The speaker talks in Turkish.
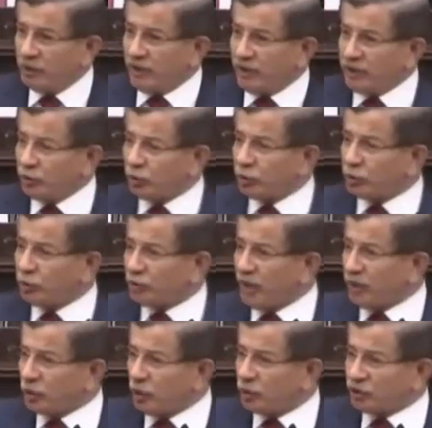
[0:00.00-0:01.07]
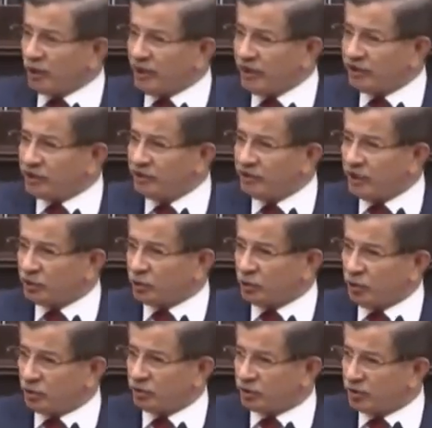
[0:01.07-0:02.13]
Biz onların tuttukları dosyalar için
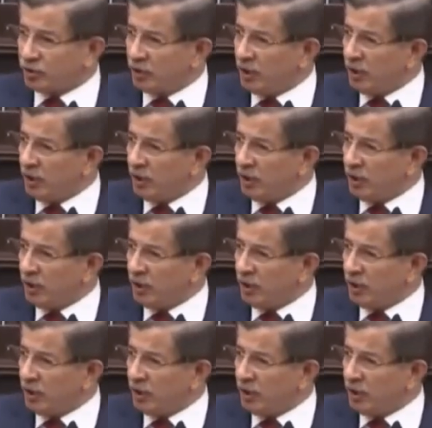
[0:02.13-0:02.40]
yaşıyoruz.